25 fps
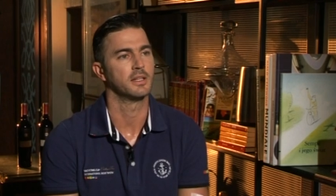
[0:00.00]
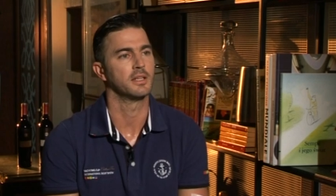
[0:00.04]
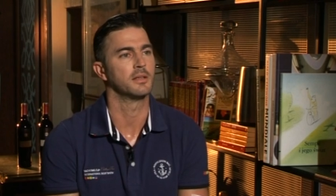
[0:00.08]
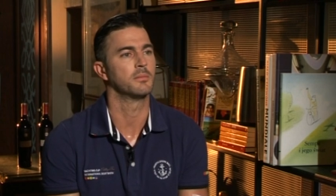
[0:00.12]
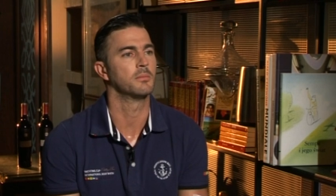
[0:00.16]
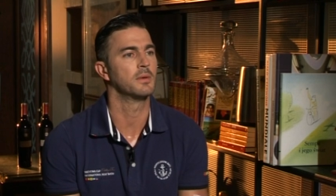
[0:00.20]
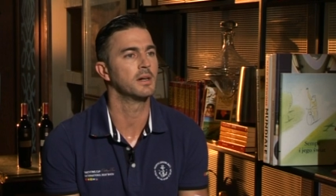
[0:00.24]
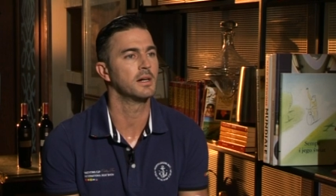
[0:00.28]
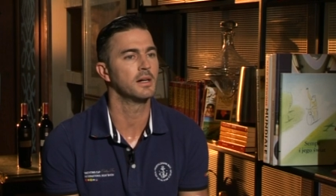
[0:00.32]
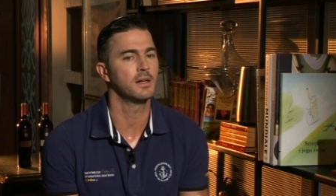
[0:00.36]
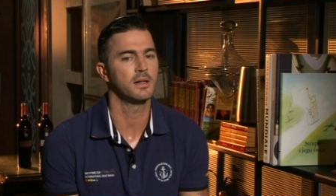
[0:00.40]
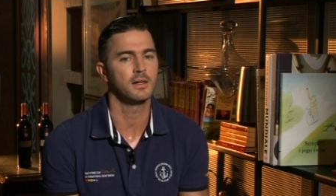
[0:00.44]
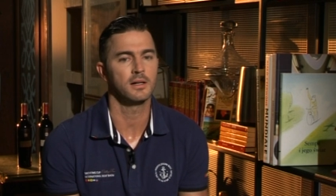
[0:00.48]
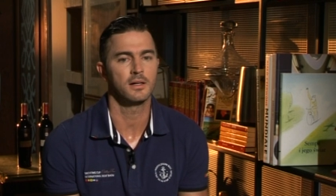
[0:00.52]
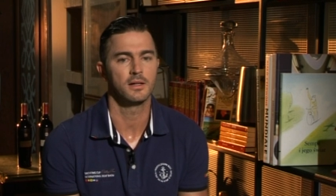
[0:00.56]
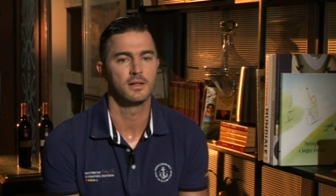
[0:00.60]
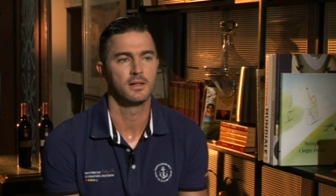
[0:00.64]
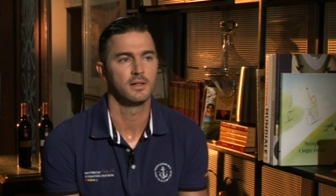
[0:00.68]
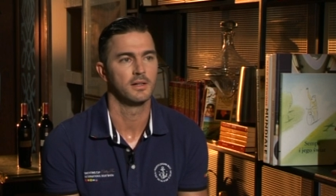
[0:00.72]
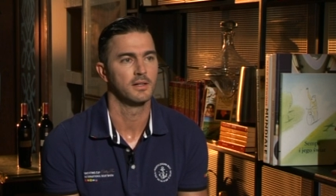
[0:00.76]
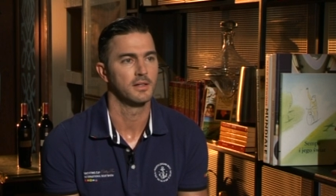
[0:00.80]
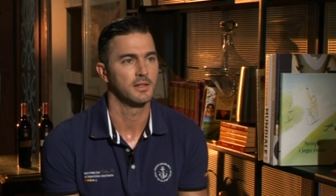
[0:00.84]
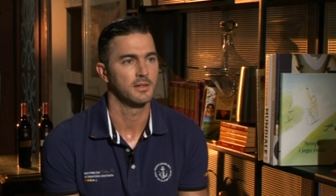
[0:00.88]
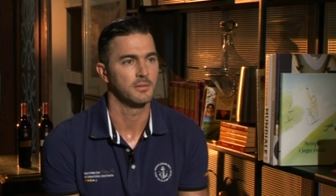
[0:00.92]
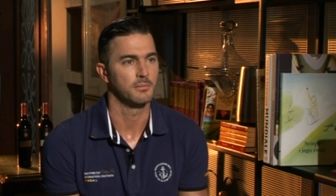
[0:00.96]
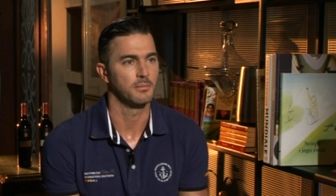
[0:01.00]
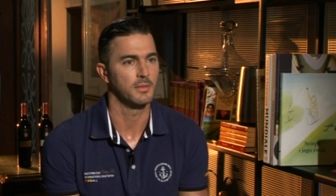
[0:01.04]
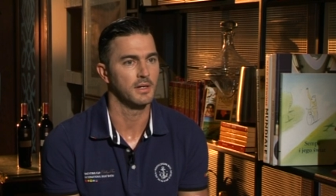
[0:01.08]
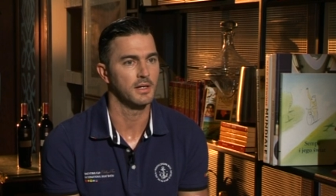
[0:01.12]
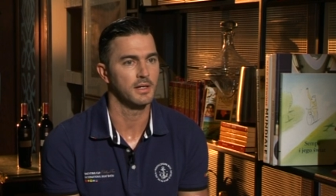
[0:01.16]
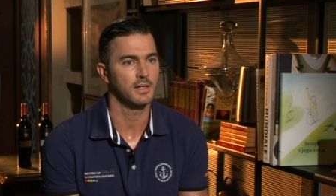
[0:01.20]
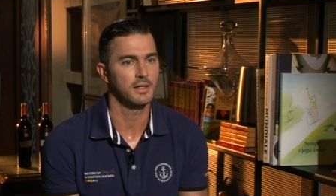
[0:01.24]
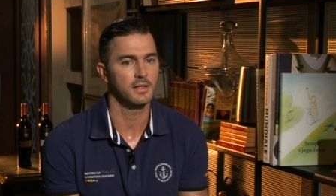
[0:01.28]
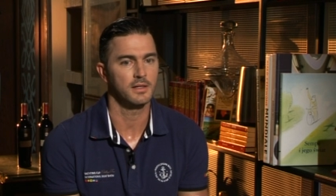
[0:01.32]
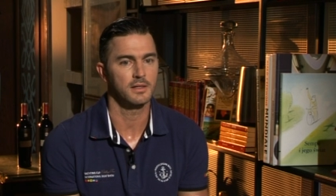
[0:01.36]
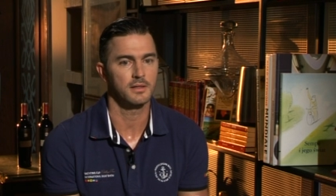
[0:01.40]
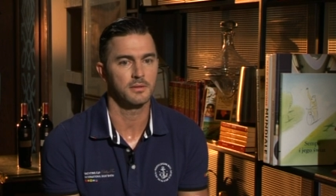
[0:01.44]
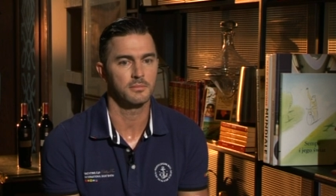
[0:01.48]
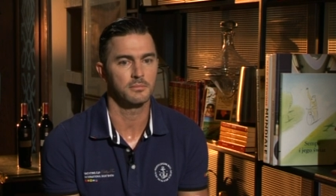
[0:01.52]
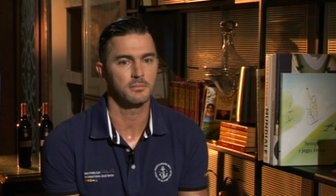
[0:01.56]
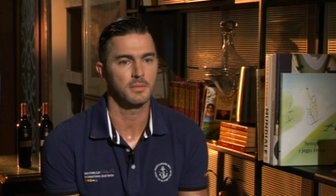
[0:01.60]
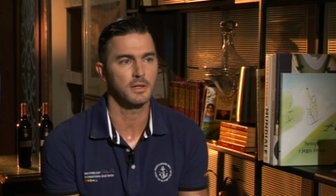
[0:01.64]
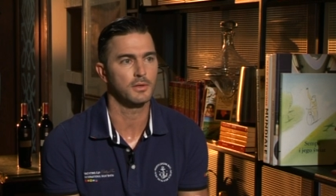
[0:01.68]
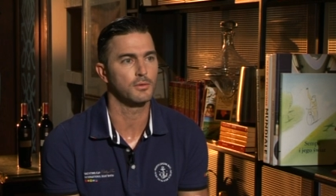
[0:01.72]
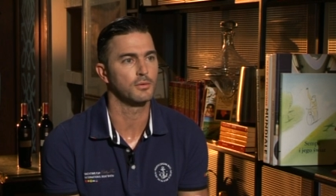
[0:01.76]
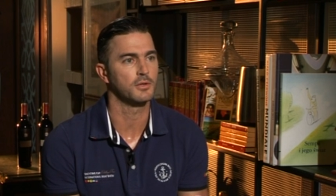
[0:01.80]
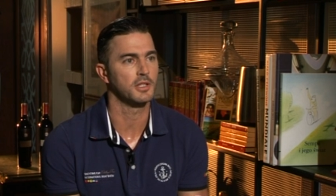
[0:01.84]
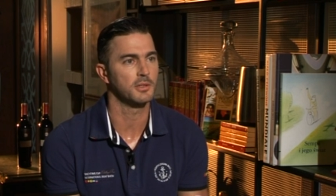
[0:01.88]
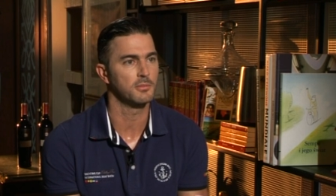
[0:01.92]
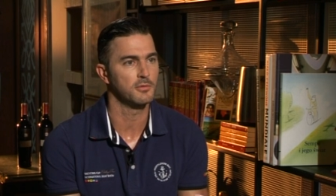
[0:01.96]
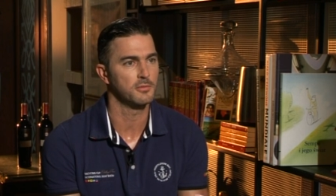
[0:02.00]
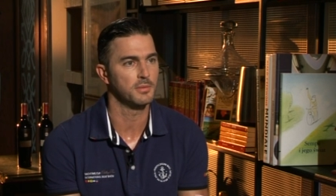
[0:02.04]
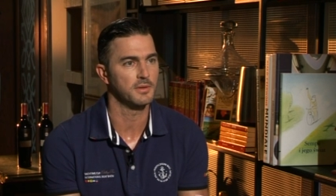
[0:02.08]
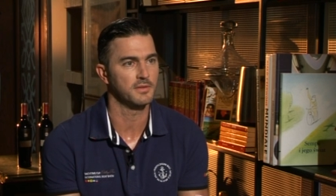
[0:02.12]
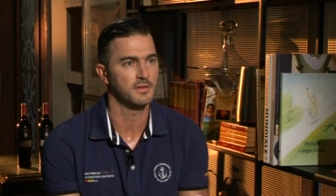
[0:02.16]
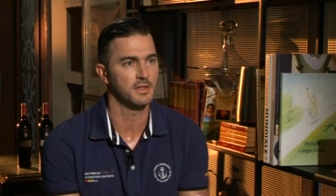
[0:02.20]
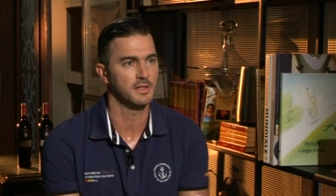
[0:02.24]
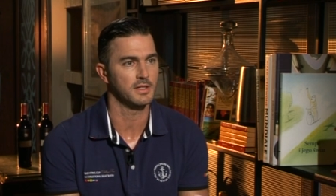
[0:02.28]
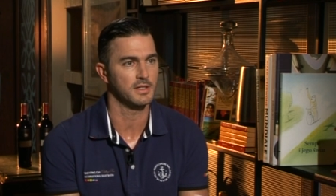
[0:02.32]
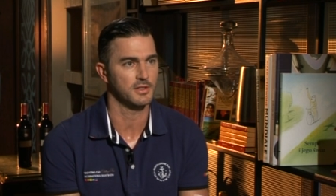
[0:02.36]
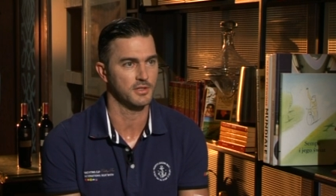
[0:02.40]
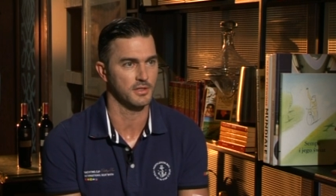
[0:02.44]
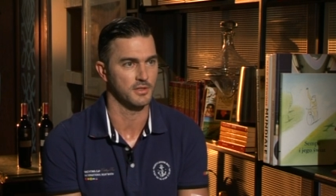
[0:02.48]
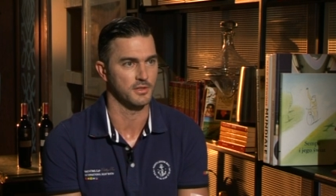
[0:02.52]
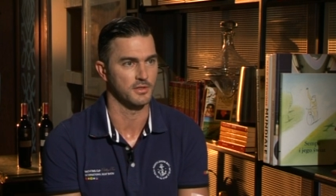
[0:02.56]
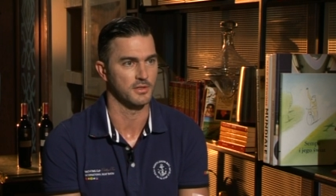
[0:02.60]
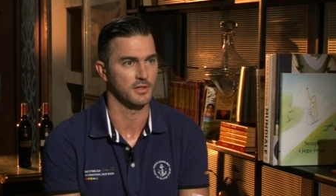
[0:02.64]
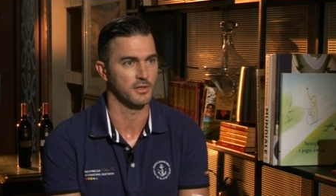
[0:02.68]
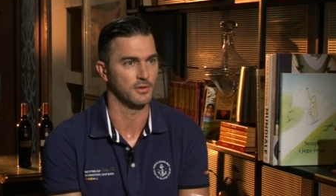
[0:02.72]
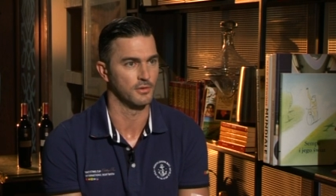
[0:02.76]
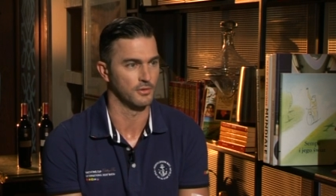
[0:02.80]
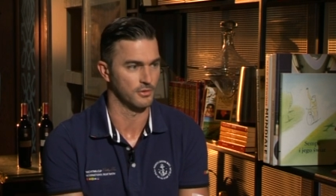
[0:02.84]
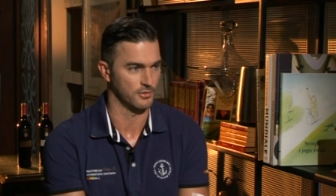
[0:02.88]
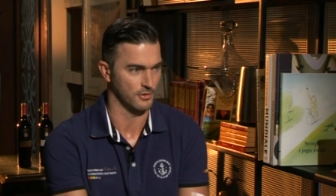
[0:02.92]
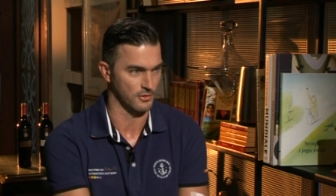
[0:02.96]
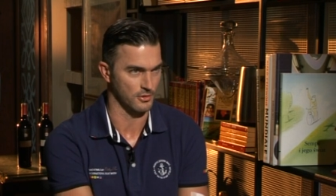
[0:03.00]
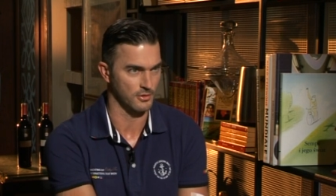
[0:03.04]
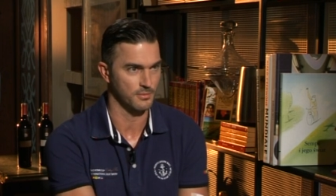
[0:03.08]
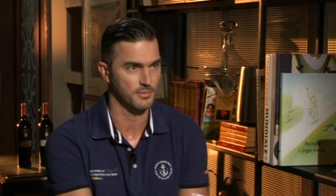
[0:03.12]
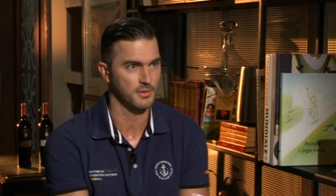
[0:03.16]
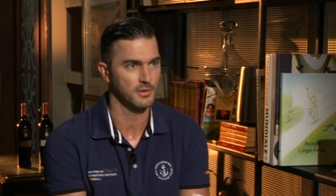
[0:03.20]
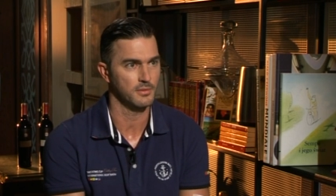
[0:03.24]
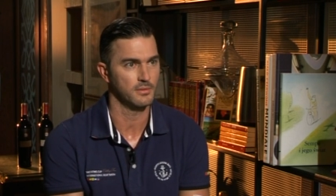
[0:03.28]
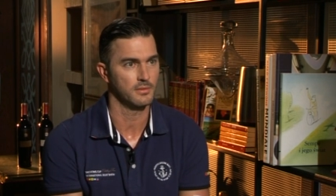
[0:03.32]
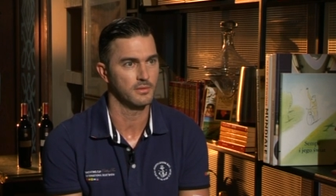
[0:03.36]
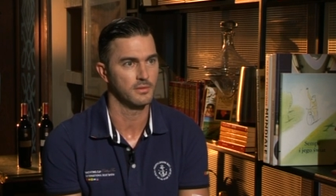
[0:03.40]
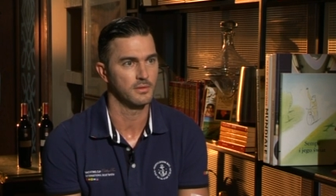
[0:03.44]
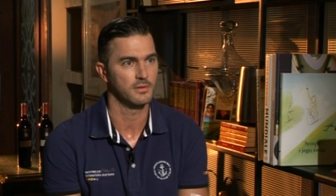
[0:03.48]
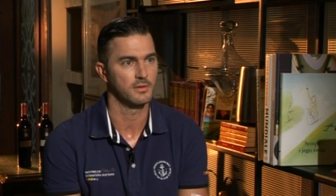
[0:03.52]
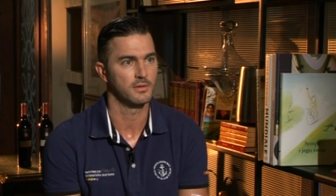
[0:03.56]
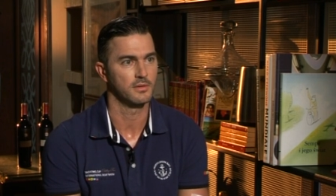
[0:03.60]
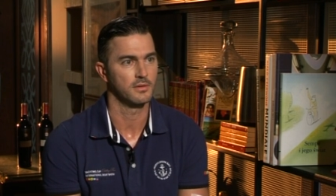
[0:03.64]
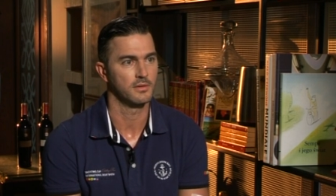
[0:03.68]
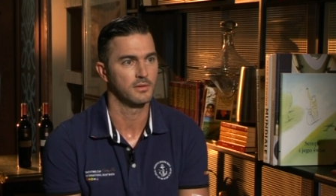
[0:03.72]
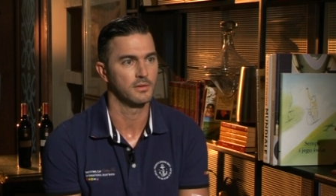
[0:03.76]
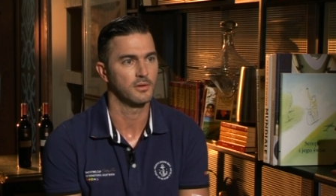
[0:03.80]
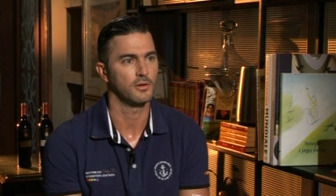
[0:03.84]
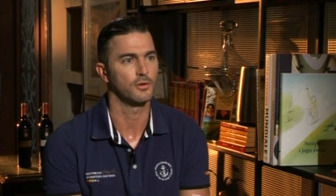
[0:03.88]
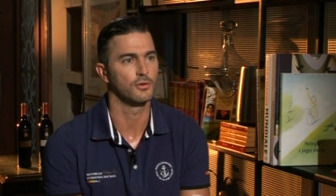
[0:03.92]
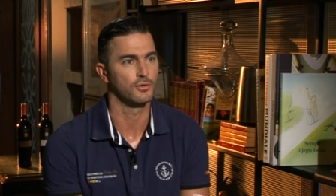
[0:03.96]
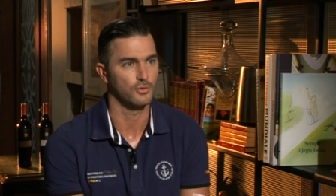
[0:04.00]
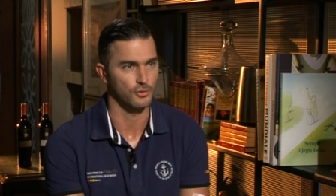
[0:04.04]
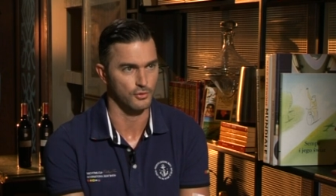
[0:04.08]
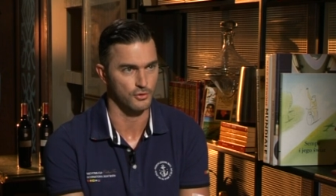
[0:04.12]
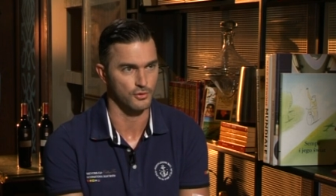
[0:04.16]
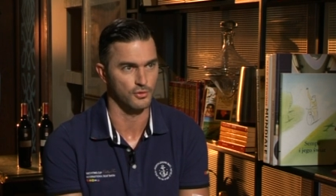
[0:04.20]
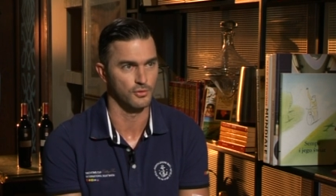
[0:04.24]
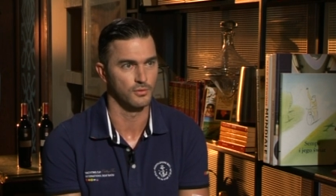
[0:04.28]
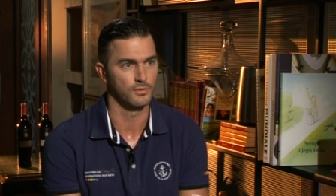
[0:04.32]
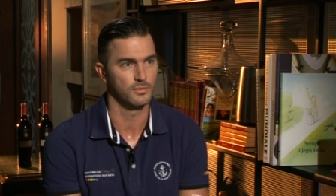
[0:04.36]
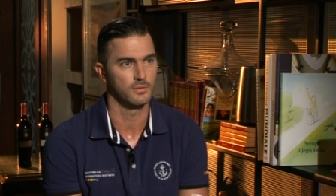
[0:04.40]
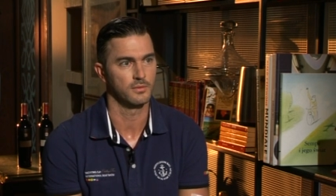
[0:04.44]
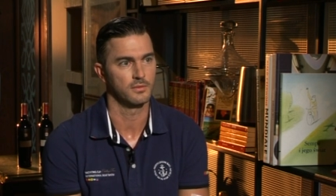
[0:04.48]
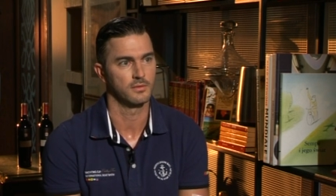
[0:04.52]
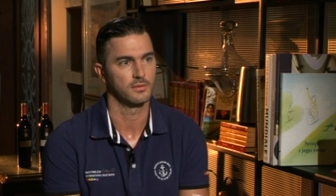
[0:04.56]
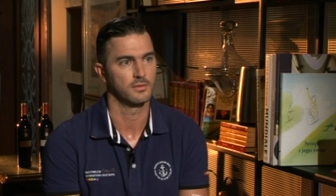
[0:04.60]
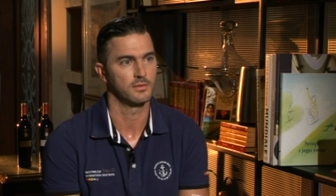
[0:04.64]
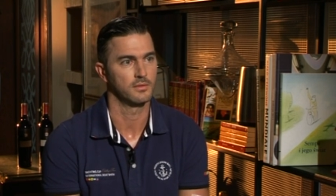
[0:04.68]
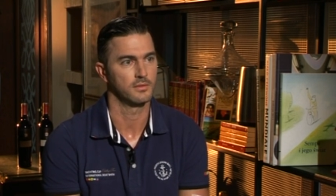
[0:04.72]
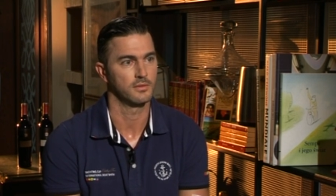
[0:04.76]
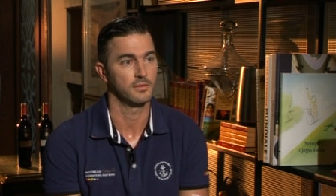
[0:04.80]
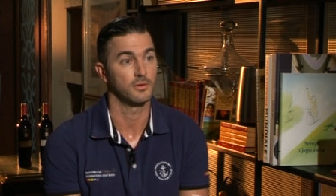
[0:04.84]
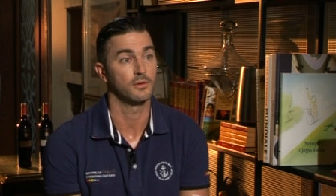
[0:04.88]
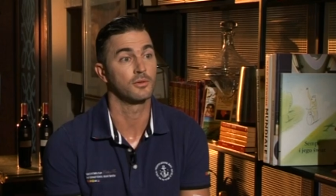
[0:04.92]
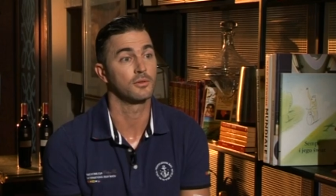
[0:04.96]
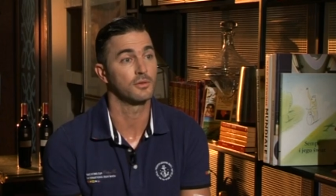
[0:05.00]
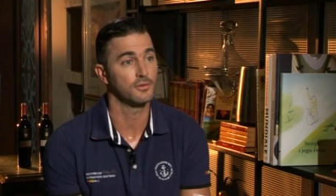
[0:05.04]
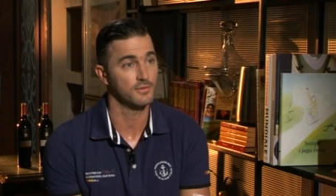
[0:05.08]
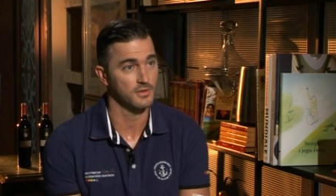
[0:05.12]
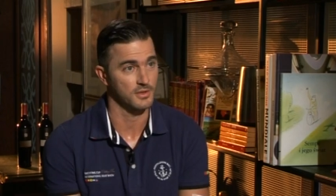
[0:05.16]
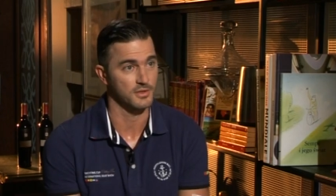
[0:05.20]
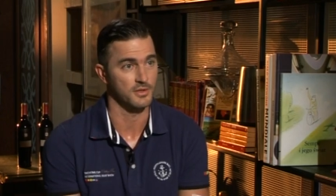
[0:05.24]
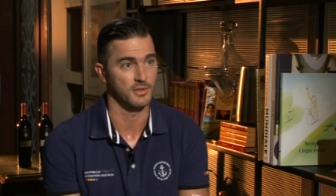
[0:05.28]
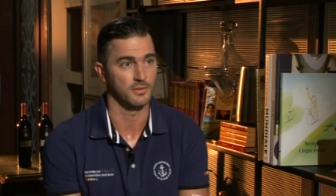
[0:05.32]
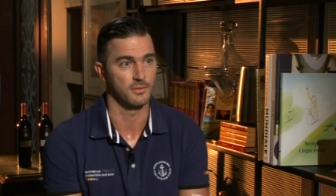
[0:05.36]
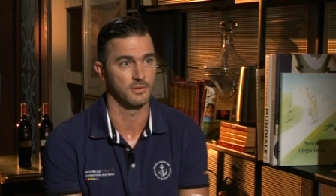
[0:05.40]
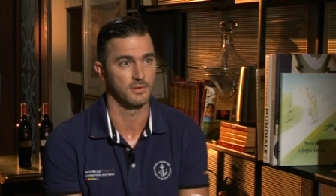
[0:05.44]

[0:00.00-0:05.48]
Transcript: i ma, ma, ma ku temu pewne narzędzia. On to mhm. robił, on to czuł, on to widział.